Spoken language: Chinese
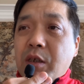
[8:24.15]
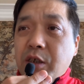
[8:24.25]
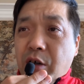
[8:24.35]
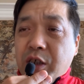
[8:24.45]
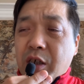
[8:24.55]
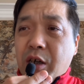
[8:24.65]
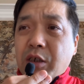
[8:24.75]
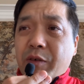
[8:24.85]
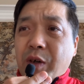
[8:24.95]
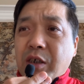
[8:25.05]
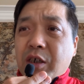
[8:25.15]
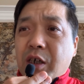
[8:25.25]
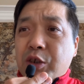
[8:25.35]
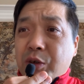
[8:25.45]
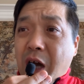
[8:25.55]
要想了解文
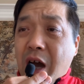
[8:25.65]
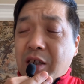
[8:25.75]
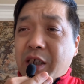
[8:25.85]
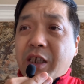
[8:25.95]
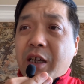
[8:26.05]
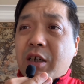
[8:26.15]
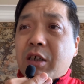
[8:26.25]
革，就看看这电影《